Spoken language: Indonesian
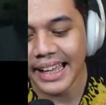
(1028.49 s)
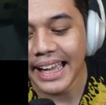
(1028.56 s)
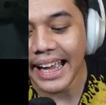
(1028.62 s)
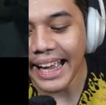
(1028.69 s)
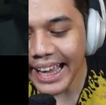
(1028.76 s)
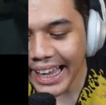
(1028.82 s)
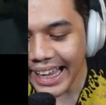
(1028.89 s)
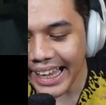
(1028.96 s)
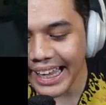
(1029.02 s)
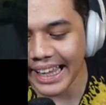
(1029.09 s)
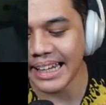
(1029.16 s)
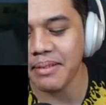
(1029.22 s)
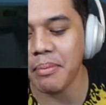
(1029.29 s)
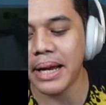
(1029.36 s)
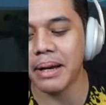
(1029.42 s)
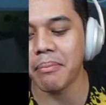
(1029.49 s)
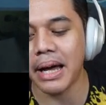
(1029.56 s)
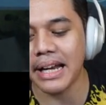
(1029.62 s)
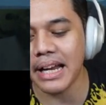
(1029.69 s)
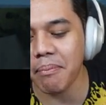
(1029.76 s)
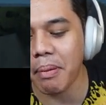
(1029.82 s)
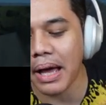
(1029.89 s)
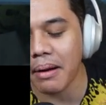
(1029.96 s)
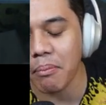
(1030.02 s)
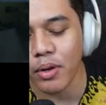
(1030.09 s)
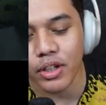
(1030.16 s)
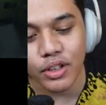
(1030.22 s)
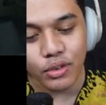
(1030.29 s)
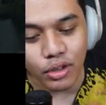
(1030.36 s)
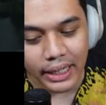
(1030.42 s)
Eh, hey, di mana-mana
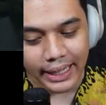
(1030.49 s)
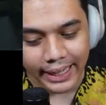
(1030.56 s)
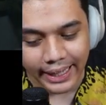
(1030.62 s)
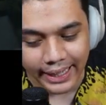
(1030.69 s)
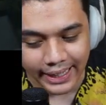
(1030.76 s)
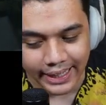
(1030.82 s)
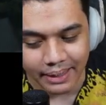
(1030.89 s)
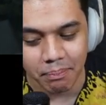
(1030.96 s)
Balmon itu ler,